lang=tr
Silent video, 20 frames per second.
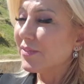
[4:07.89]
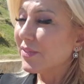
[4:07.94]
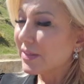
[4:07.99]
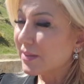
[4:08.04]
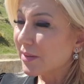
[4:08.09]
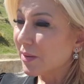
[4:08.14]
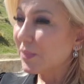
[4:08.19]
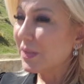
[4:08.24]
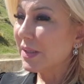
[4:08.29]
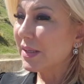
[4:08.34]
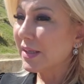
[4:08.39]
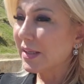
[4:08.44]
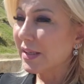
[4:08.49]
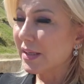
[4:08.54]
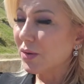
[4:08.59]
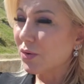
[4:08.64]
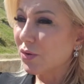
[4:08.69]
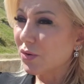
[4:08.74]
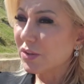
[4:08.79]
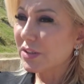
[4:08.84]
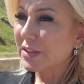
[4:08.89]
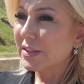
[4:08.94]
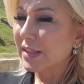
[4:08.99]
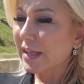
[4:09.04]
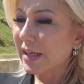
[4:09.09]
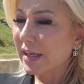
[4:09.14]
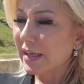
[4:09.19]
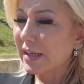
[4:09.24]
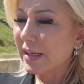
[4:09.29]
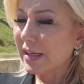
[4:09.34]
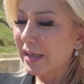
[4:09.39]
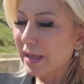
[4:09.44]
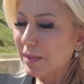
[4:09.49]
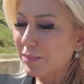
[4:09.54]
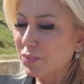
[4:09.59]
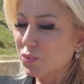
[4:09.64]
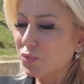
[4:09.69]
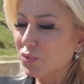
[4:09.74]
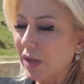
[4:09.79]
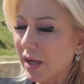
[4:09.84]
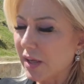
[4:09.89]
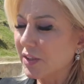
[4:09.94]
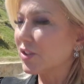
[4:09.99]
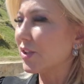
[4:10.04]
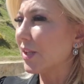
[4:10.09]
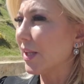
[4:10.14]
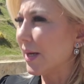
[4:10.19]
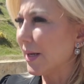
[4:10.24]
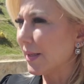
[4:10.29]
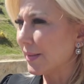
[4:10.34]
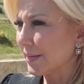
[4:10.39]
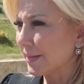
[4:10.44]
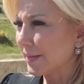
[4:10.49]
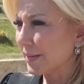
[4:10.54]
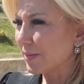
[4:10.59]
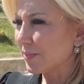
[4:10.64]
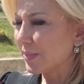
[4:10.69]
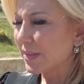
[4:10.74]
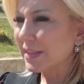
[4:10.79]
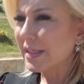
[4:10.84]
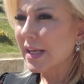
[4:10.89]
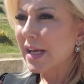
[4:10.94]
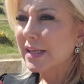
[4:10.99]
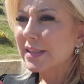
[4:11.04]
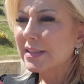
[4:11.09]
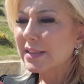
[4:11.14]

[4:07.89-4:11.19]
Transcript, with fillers: ve tabii ki o işte hep utançla andığımız